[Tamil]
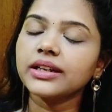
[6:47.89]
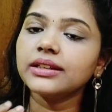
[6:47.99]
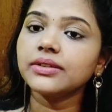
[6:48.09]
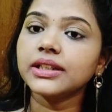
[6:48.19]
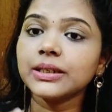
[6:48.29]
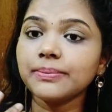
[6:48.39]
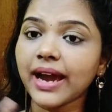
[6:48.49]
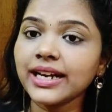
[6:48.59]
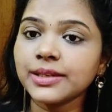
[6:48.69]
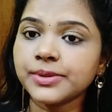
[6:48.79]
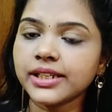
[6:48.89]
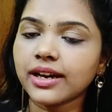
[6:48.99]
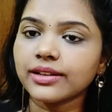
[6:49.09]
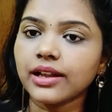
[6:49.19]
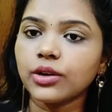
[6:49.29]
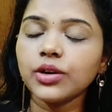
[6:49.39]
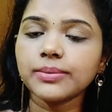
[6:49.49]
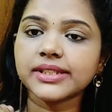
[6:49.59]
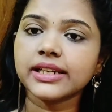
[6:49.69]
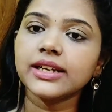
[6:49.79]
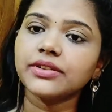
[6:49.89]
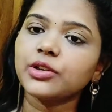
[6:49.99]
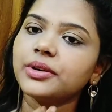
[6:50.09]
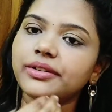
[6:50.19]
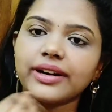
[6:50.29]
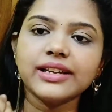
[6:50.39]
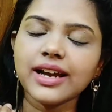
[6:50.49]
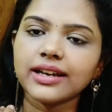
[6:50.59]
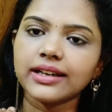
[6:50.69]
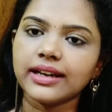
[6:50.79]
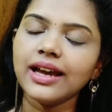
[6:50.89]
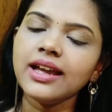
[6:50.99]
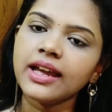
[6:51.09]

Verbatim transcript: இது வந்துட்டு மேட் லிப்ஸ்டிக்காக இருந்தாலும் நம்ம ஸ்கின்னை வந்து ரொம்ப ட்ரை ஆக்கல